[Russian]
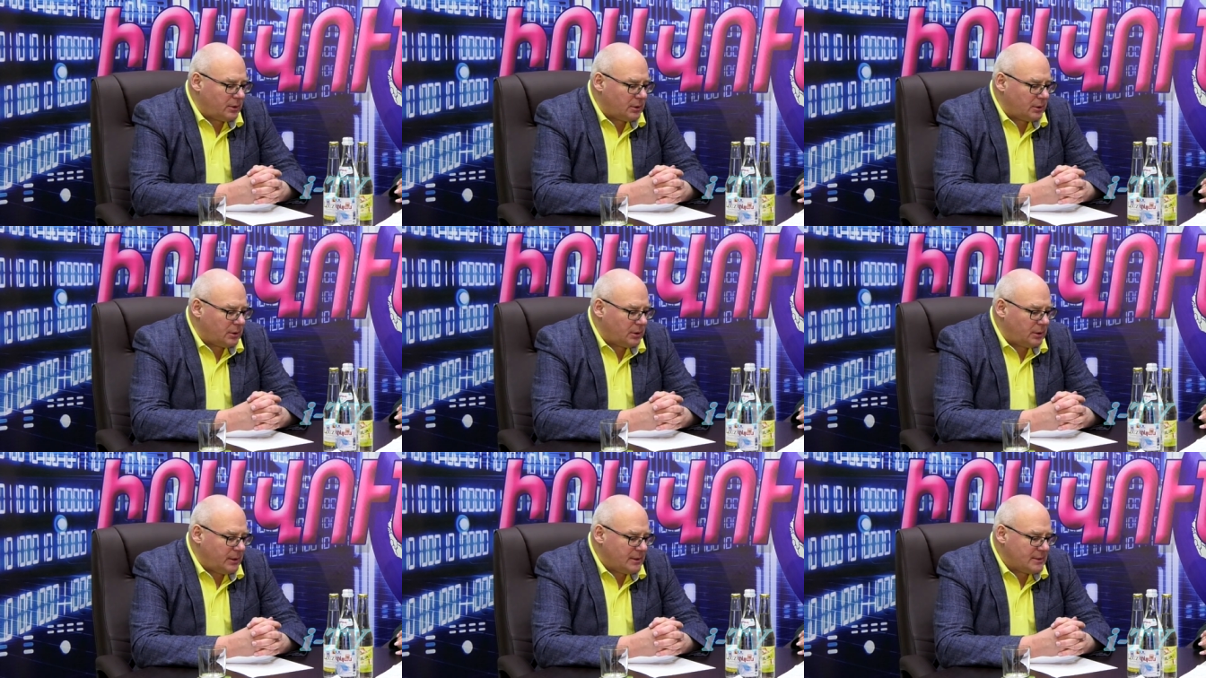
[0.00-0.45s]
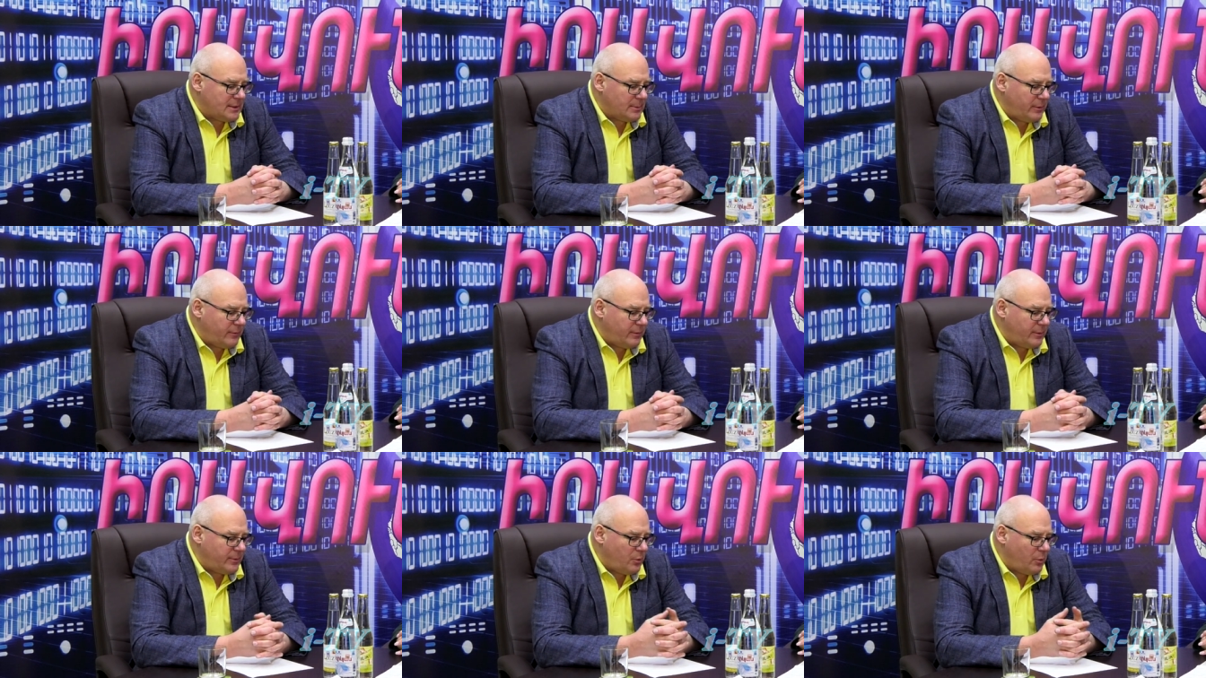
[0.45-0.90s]
Э, если мы
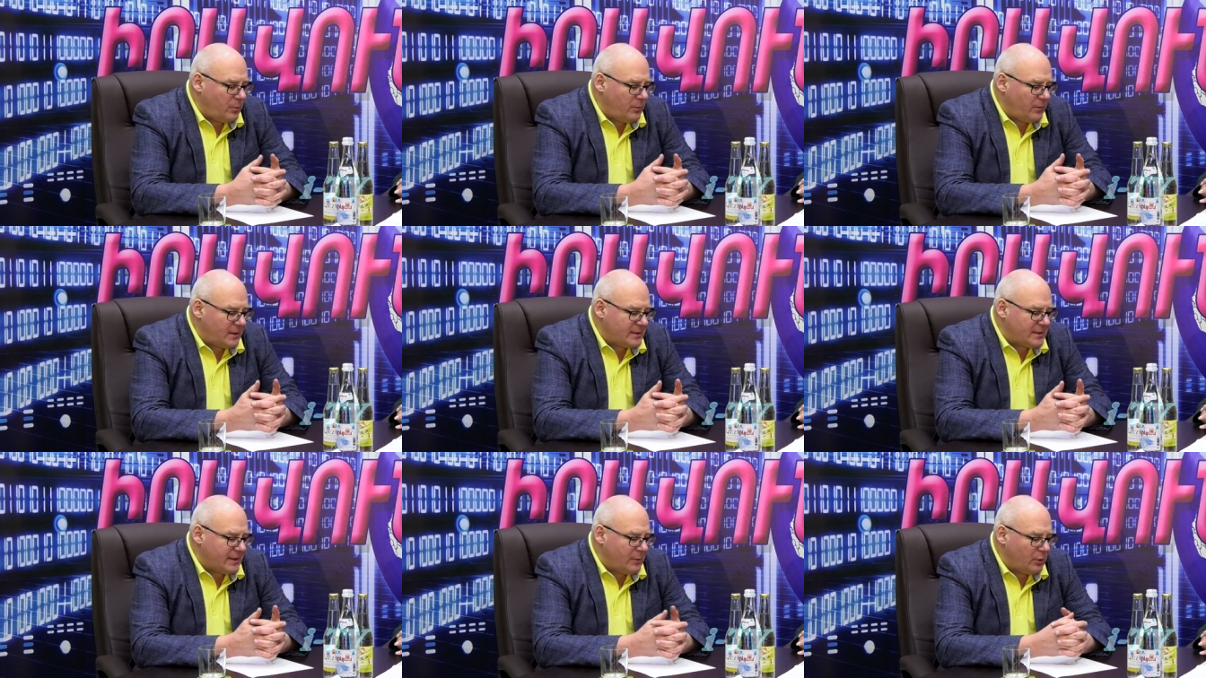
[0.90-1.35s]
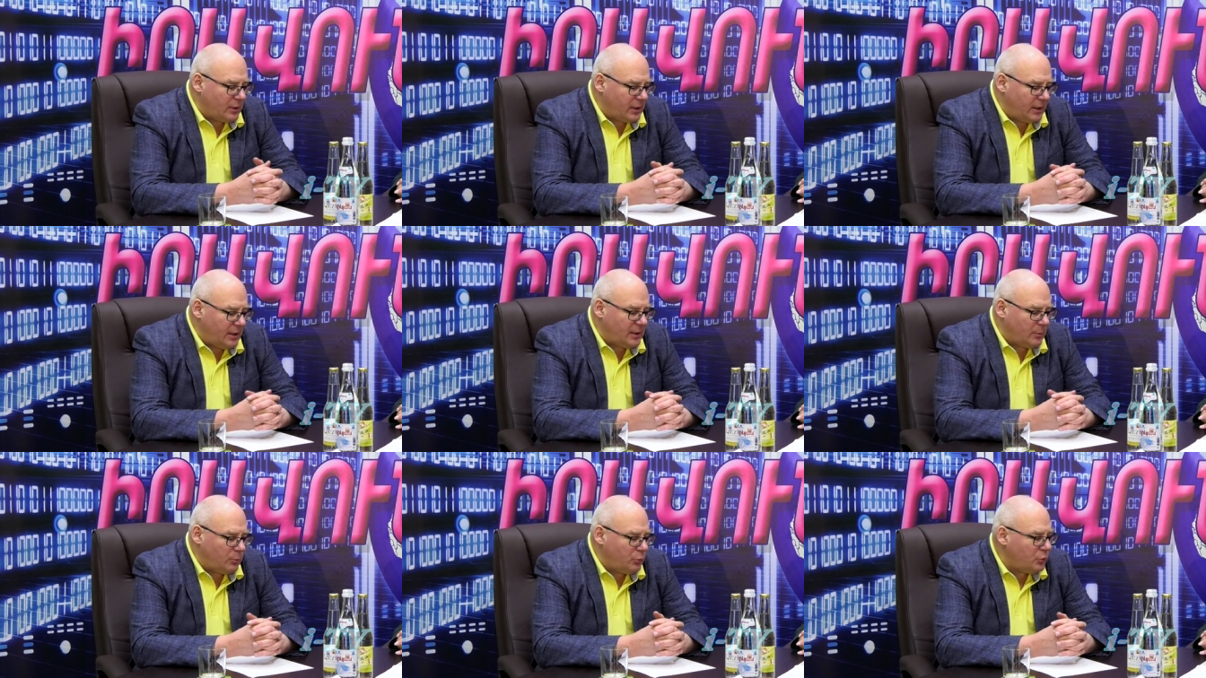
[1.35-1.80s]
возьмем разговор о
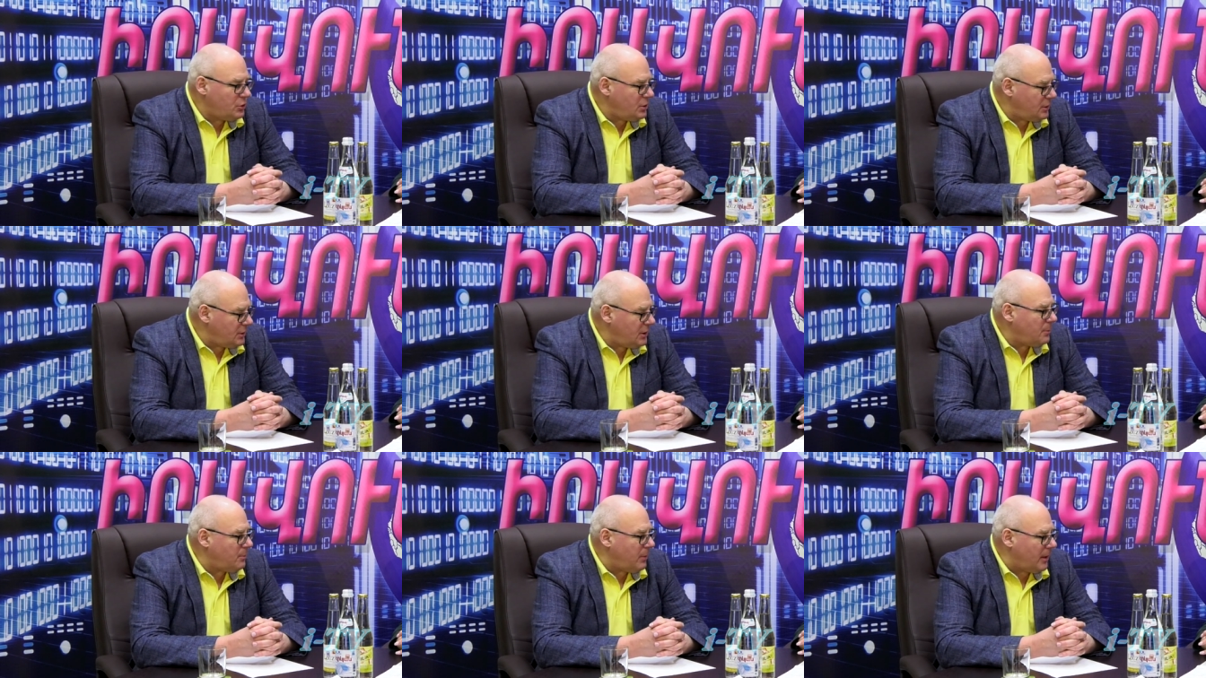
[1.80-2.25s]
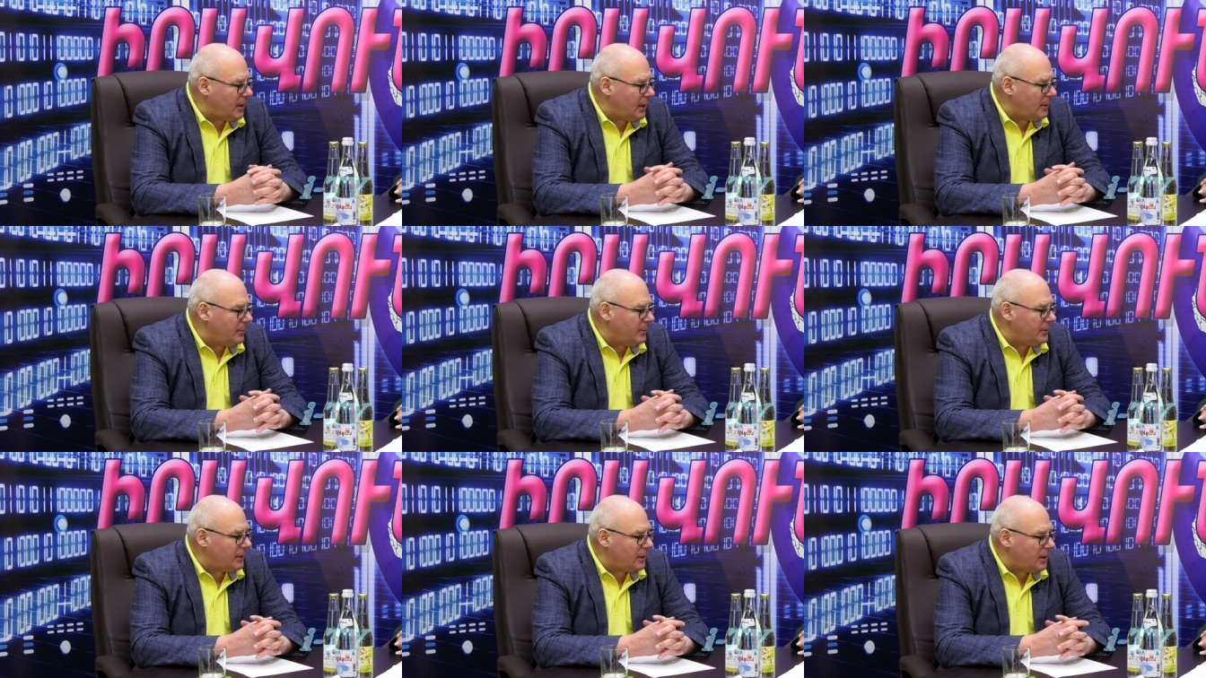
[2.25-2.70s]
каких-то бюджетных
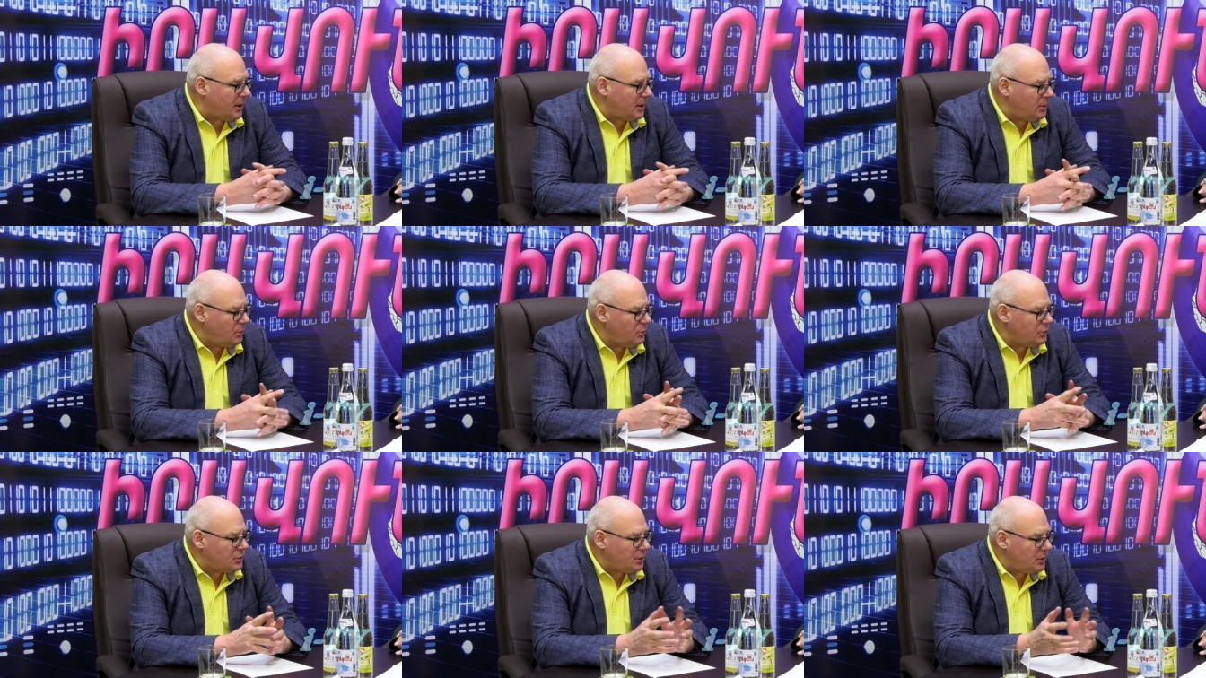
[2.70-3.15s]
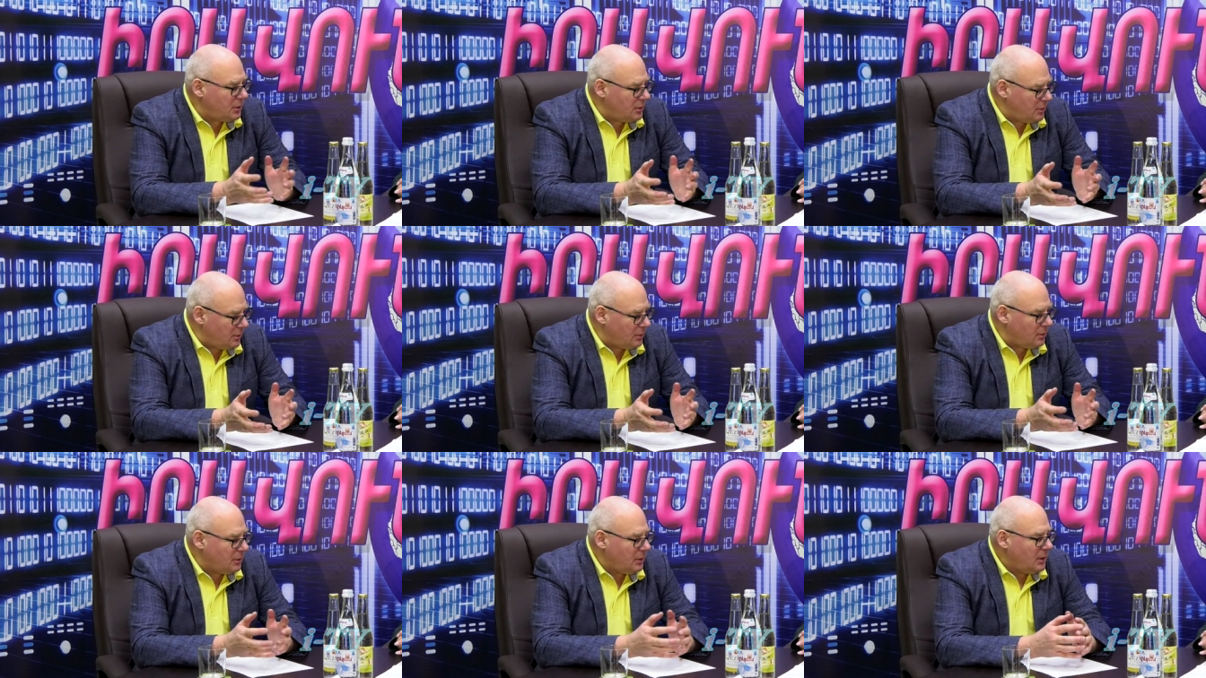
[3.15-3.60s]
параметрах, они
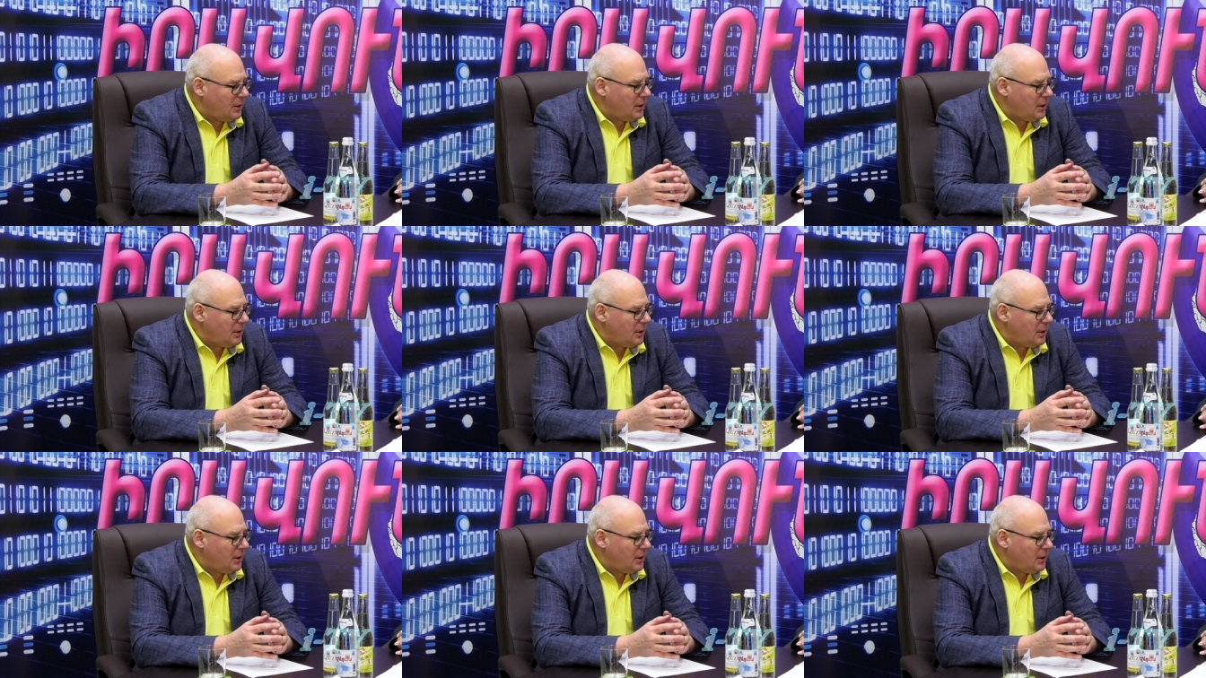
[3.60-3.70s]
уже